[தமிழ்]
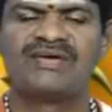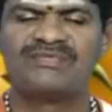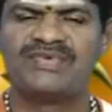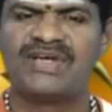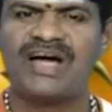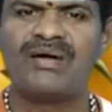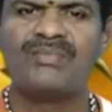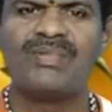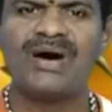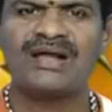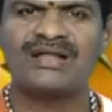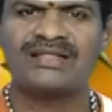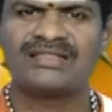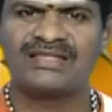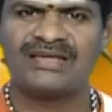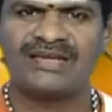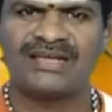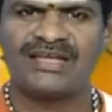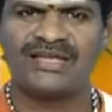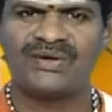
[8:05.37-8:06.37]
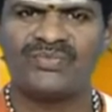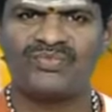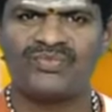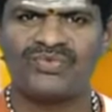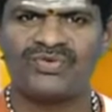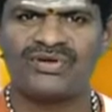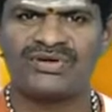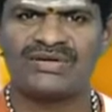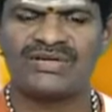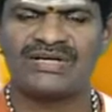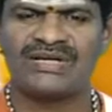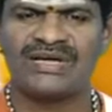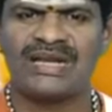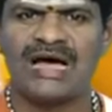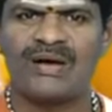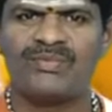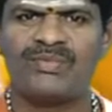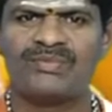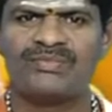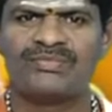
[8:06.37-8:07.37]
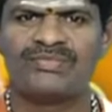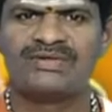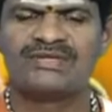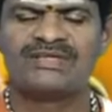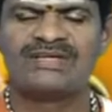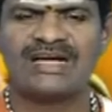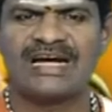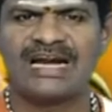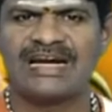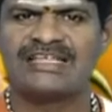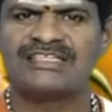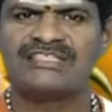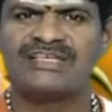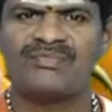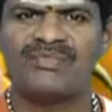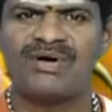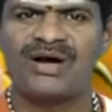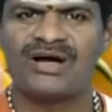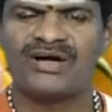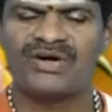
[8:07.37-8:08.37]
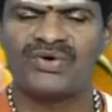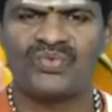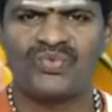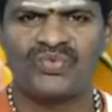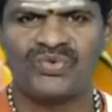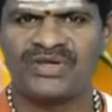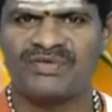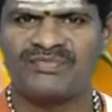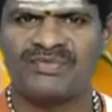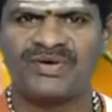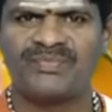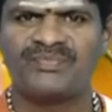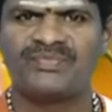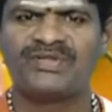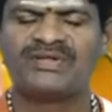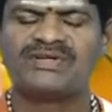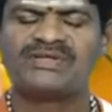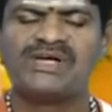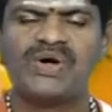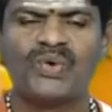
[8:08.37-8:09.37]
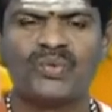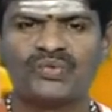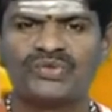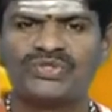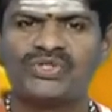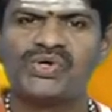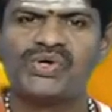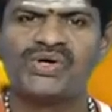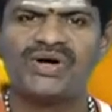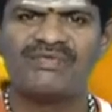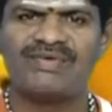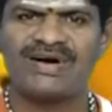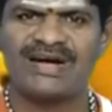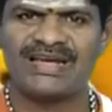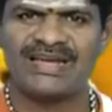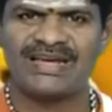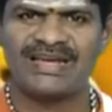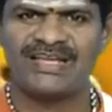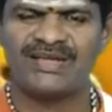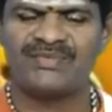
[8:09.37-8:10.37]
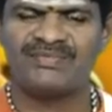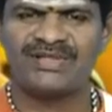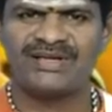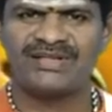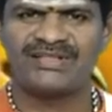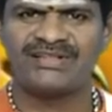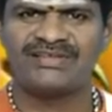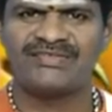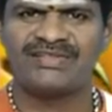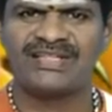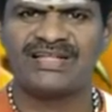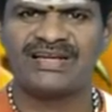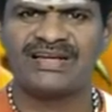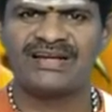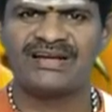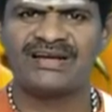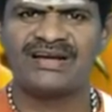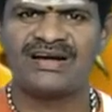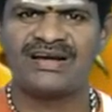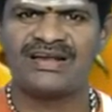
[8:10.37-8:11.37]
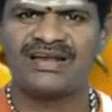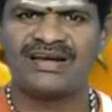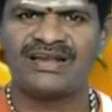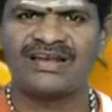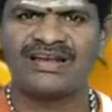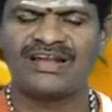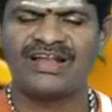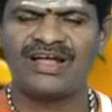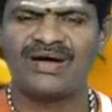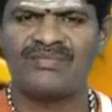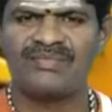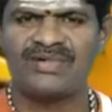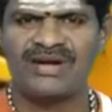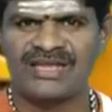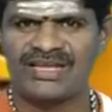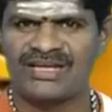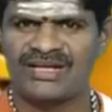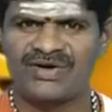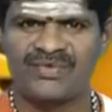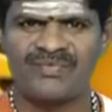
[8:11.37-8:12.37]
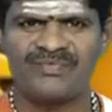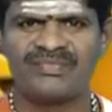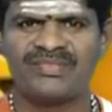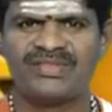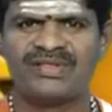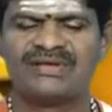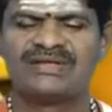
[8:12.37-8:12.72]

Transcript: வியாபாரத்திலேயும் உங்களுக்கு லாபம் கணிசமாக கூடி வரும் உத்தியோக வகையிலேயும் இருந்து வந்த நெருக்கடிகள் எல்லாம் நீங்கும்